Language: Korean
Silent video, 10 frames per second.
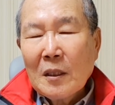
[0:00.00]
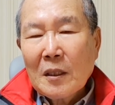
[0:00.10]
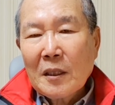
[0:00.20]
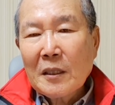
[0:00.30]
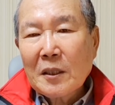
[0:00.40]

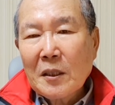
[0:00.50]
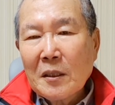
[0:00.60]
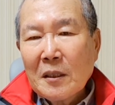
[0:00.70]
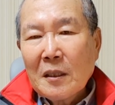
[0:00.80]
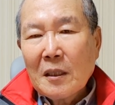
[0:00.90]

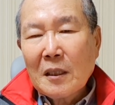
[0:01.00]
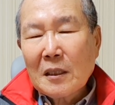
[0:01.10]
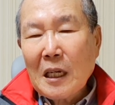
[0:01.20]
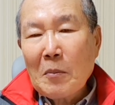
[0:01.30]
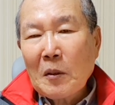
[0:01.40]
그래서 어,
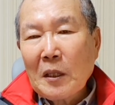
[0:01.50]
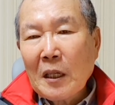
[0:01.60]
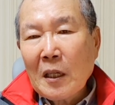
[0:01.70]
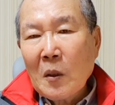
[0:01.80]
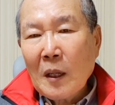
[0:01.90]

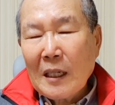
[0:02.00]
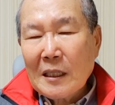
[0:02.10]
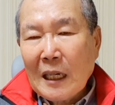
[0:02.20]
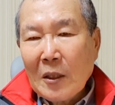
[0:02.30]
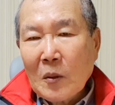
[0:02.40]
잘못된 길로
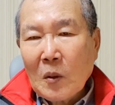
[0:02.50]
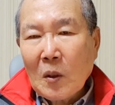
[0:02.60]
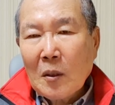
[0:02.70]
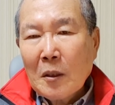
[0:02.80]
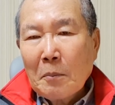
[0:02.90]
가지
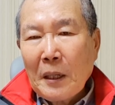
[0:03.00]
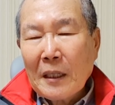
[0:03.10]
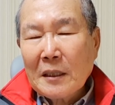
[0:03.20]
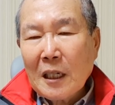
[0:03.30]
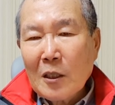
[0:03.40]
않고
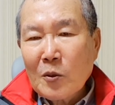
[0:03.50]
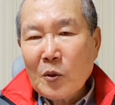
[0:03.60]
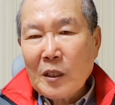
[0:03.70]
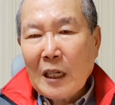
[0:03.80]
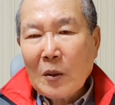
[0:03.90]
패착을
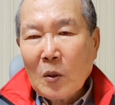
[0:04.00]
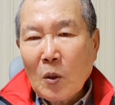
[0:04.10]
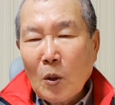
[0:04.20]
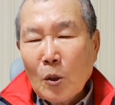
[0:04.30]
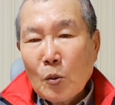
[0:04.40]
두지
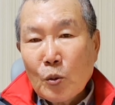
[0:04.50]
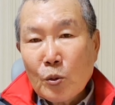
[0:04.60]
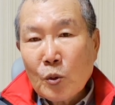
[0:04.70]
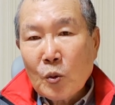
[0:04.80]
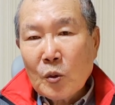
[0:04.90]
않고
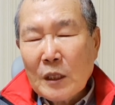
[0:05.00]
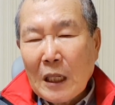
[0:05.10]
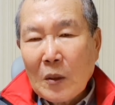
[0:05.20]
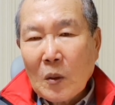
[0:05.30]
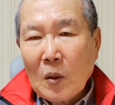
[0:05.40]
후수 두지
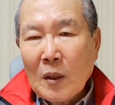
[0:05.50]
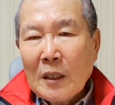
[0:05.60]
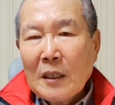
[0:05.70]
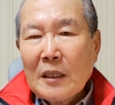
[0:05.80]
않고